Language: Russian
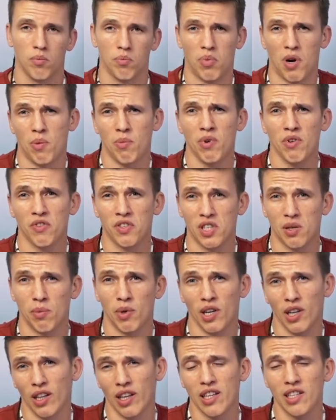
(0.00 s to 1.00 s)
Пробыв в
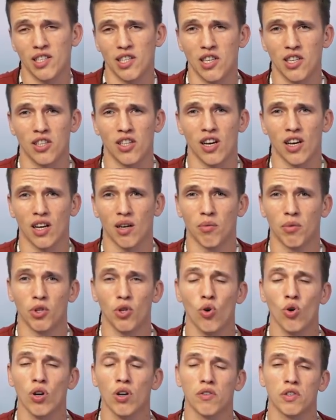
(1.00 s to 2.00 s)
Сомалиленде не так
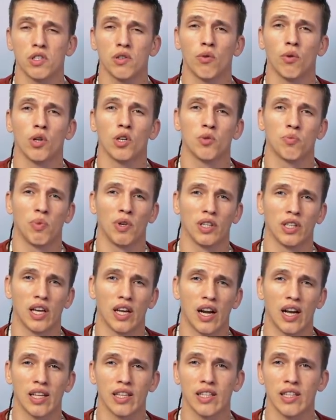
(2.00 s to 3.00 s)
много, всего лишь
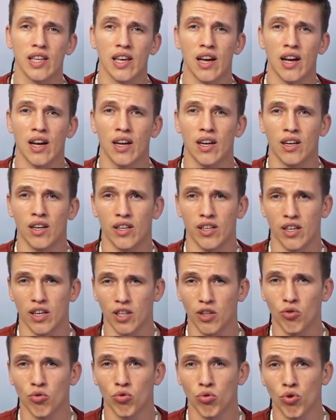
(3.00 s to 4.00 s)
полтора дня и
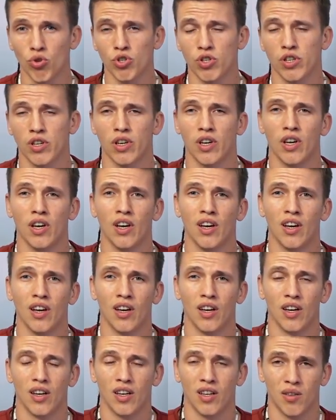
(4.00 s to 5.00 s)
одну ночь,
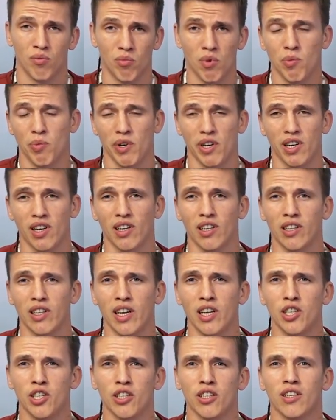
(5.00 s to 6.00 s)
мы поехали
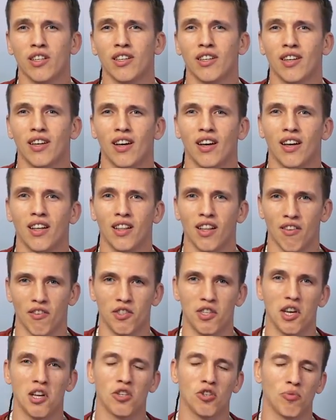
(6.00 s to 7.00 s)
дальше,
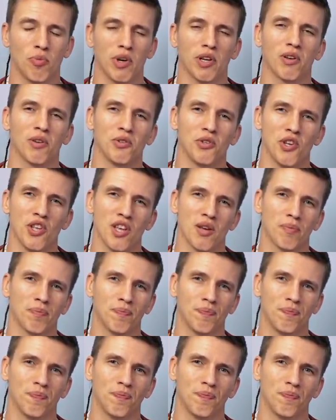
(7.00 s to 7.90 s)
навстречу приключениям.